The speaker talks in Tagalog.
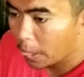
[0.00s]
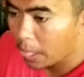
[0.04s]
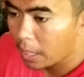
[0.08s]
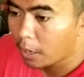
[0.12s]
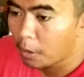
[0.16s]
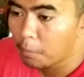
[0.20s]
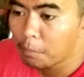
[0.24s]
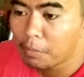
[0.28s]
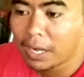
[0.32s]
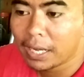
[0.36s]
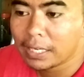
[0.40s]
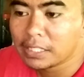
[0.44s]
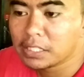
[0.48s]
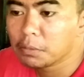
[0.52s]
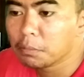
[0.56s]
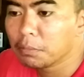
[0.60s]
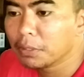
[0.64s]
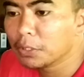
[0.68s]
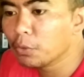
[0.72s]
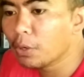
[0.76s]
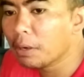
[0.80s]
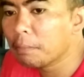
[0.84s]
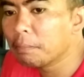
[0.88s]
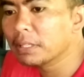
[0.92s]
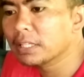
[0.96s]
Uh, mga
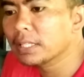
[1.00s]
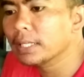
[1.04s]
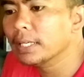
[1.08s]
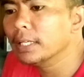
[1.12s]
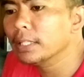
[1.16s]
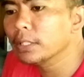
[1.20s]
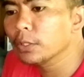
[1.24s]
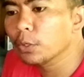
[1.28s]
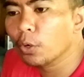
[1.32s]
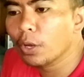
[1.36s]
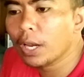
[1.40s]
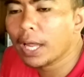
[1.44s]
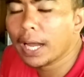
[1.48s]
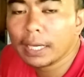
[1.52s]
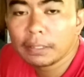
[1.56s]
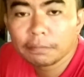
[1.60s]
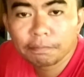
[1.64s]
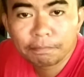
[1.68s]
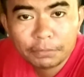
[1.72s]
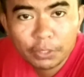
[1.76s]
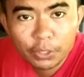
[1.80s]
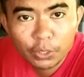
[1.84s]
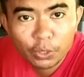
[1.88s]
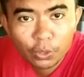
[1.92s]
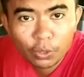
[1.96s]
kasimanwa, batiin ko
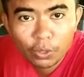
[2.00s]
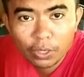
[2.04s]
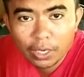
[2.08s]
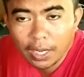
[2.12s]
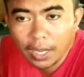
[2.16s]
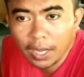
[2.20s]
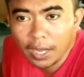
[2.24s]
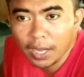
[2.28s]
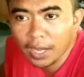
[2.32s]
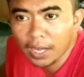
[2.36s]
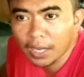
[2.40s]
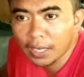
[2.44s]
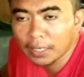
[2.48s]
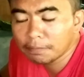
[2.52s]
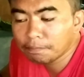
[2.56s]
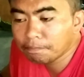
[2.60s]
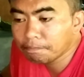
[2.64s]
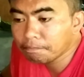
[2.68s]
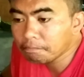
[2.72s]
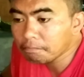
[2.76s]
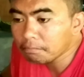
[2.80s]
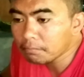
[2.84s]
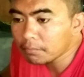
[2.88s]
lang yung uh,